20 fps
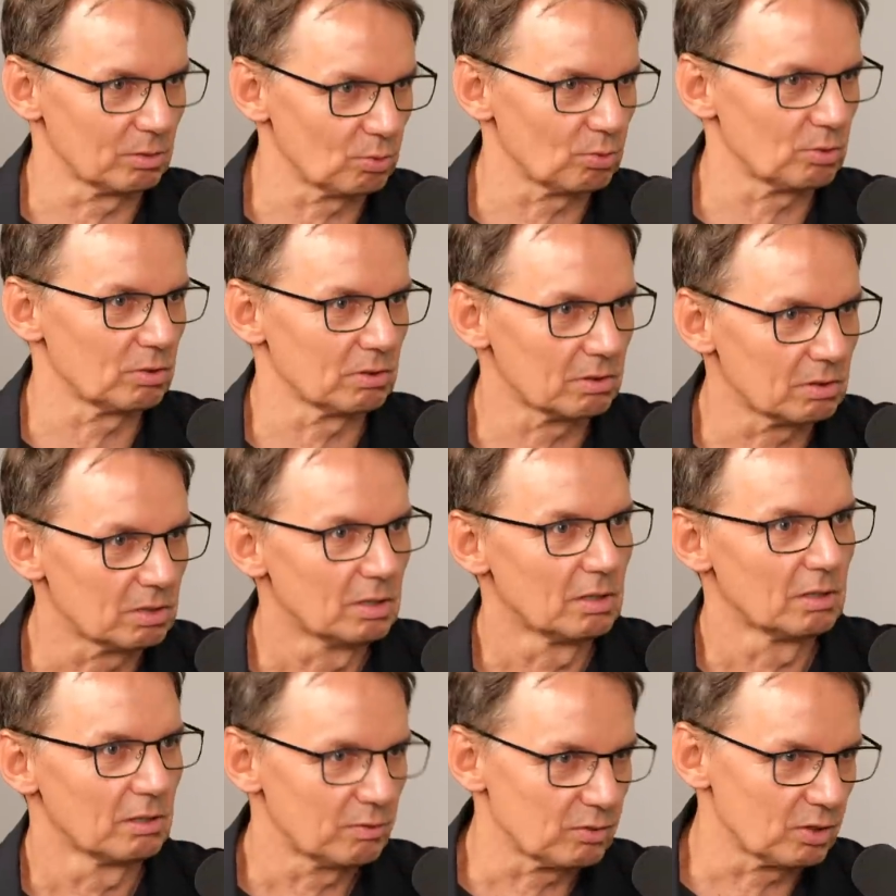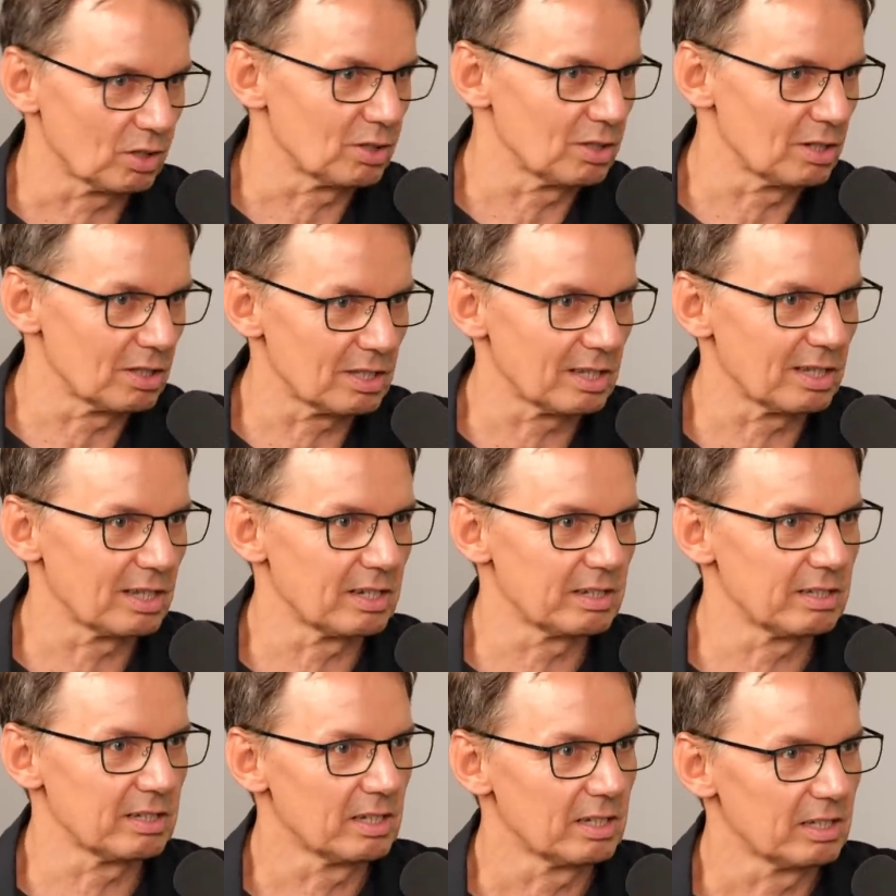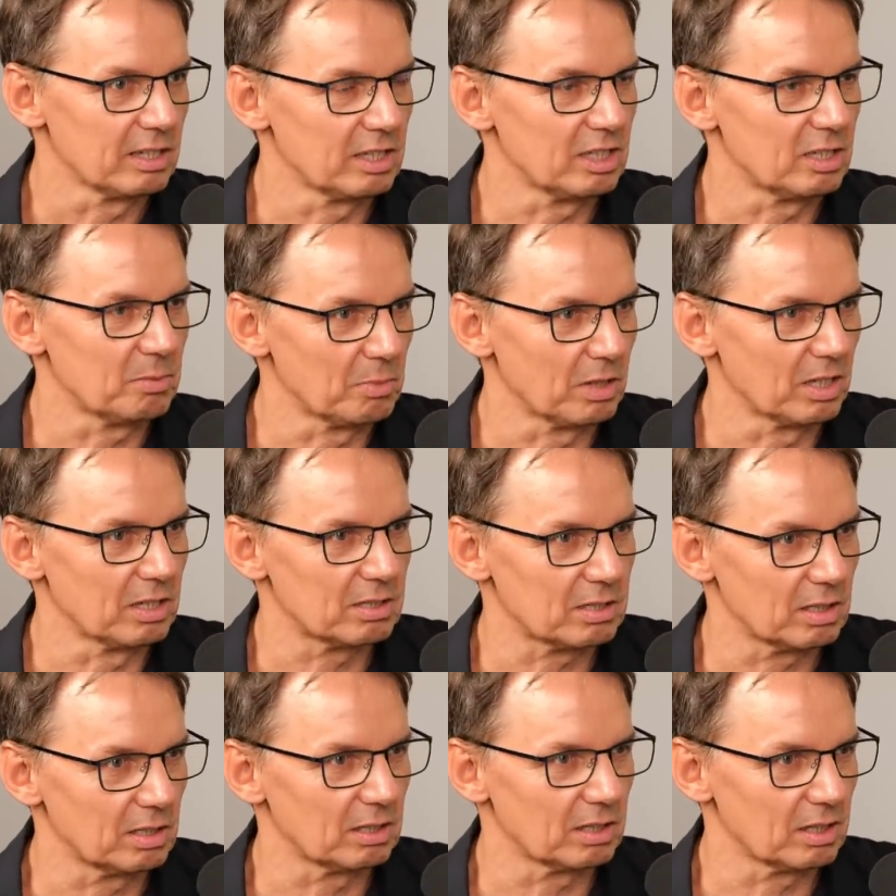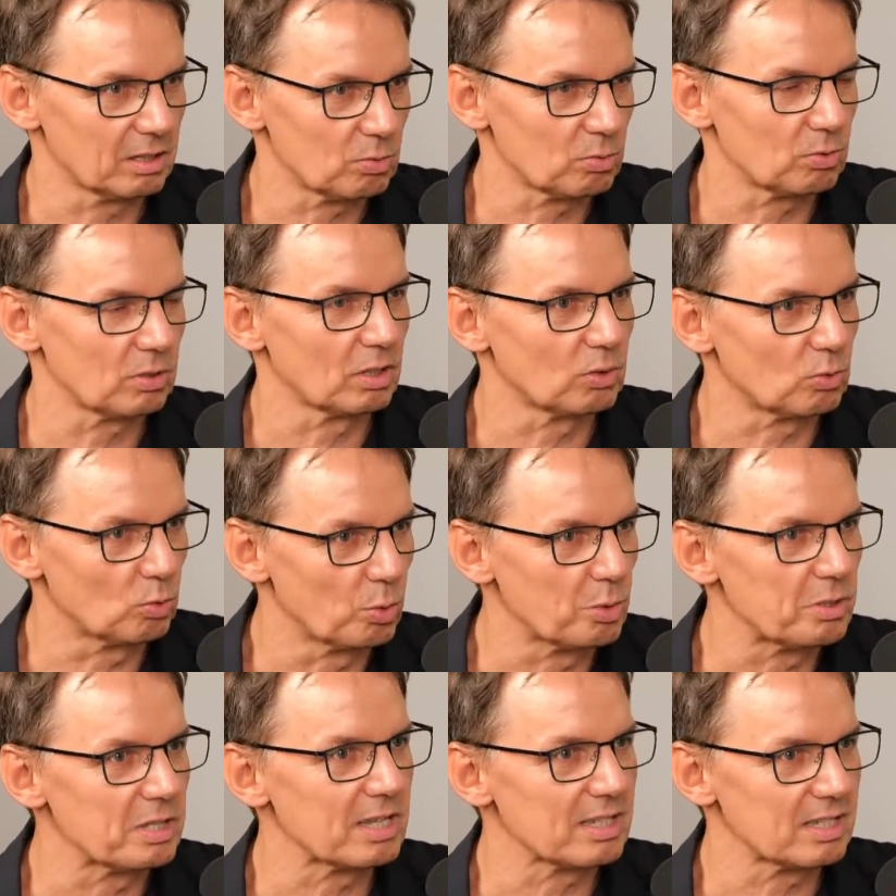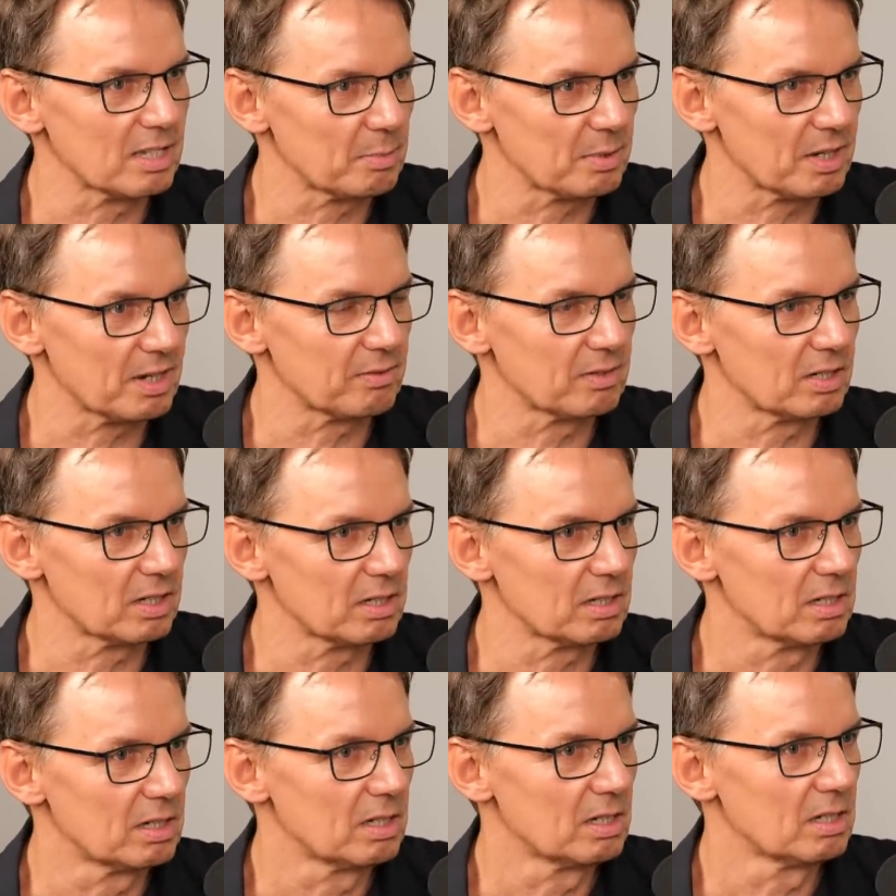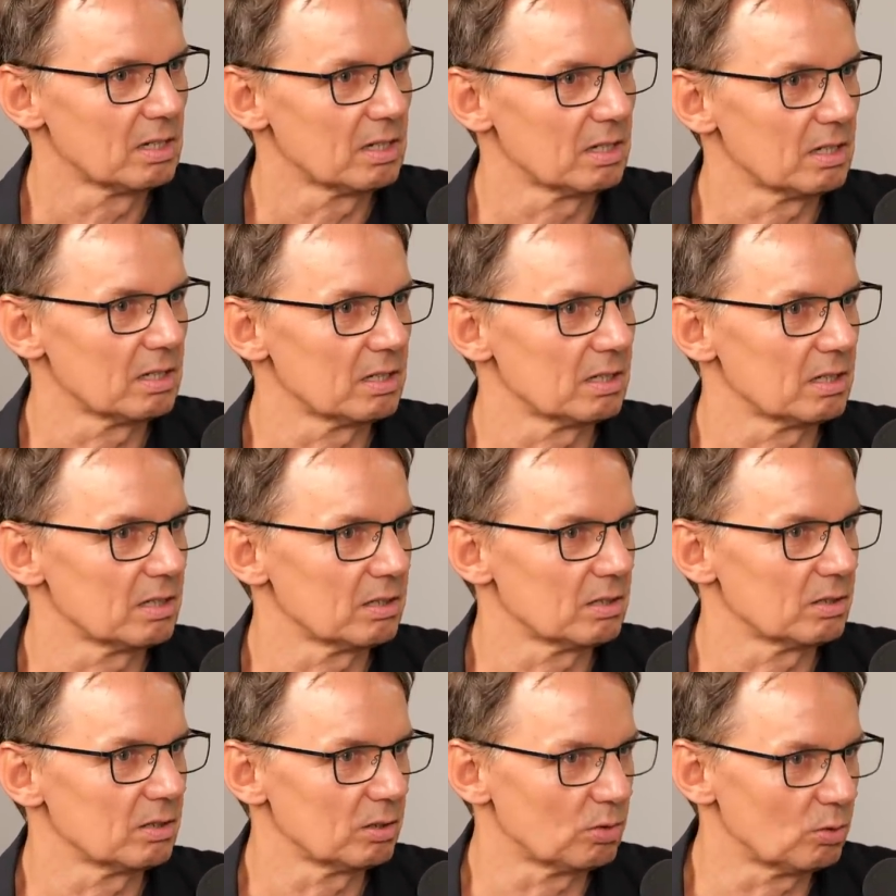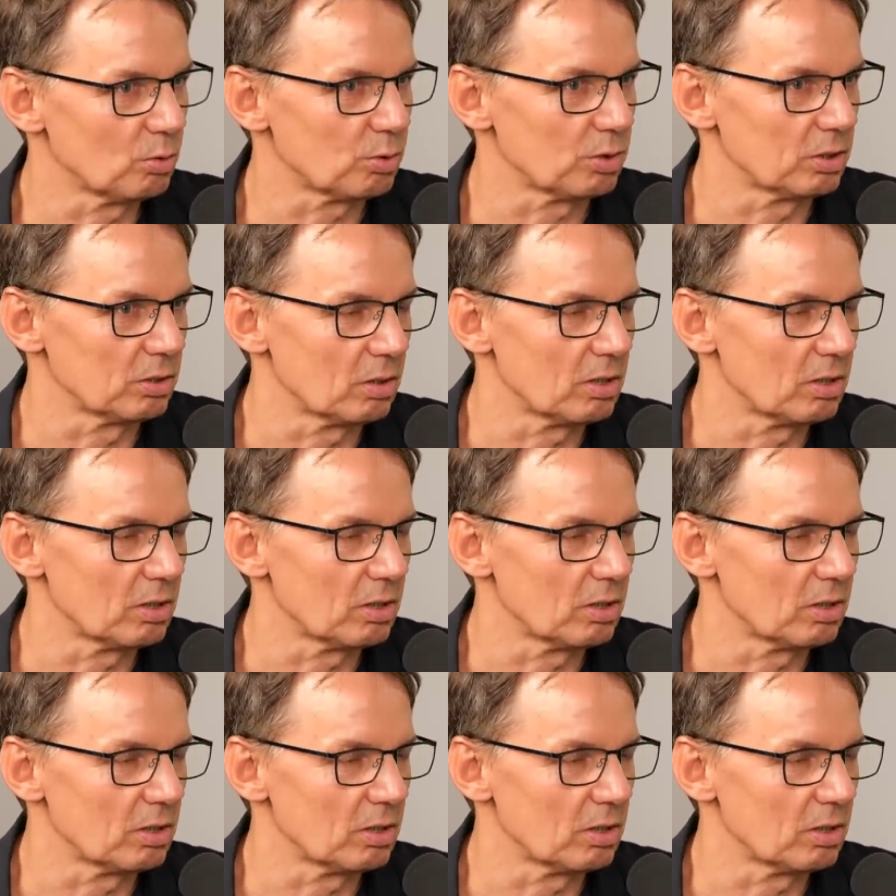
którzy wcześniej zajęli ich miejsce i teraz ten głód jest naprawdę e, duży.